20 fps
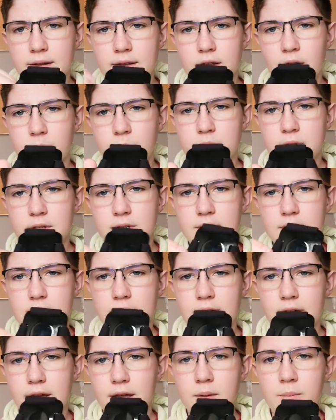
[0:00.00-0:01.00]
Il y a un
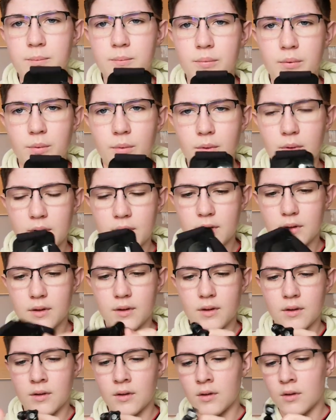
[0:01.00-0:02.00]
petit grip,
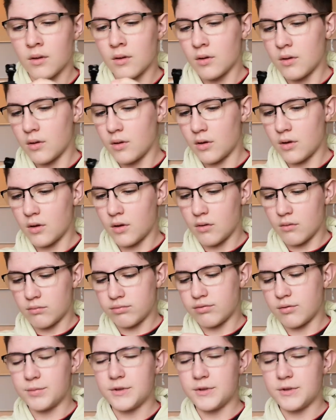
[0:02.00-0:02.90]
euh,